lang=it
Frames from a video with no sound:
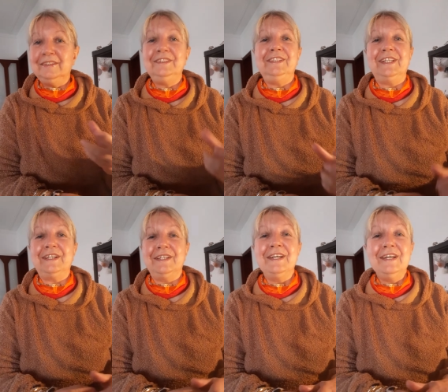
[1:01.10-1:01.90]

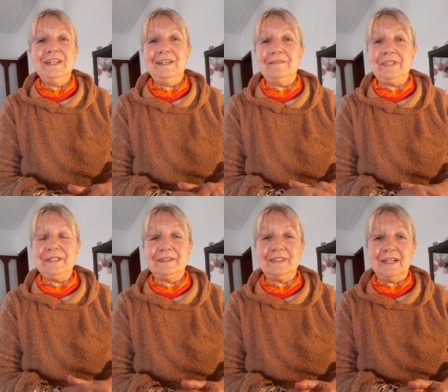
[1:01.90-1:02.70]
dire la
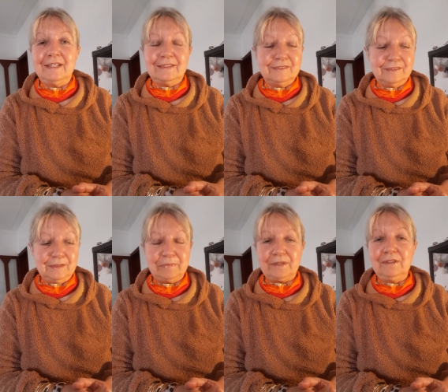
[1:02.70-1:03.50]
vanità,
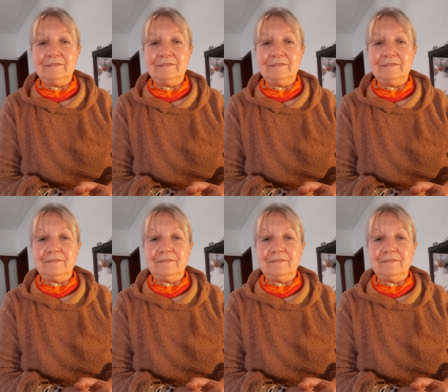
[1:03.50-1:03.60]
la parola